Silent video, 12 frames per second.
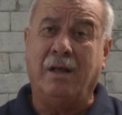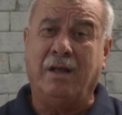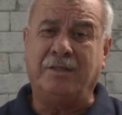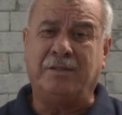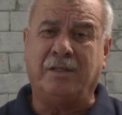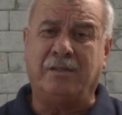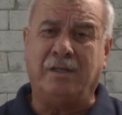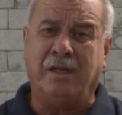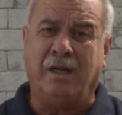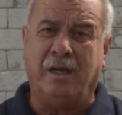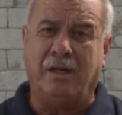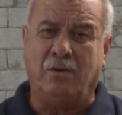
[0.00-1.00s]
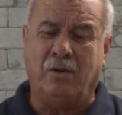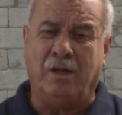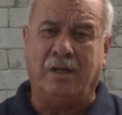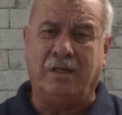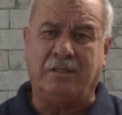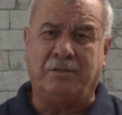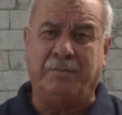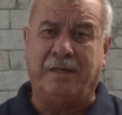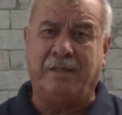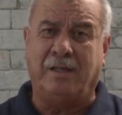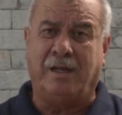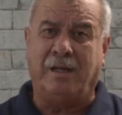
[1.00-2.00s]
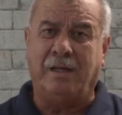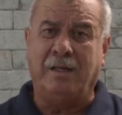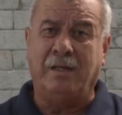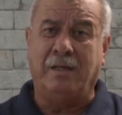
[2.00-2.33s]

أستطيع أن ألخص برضا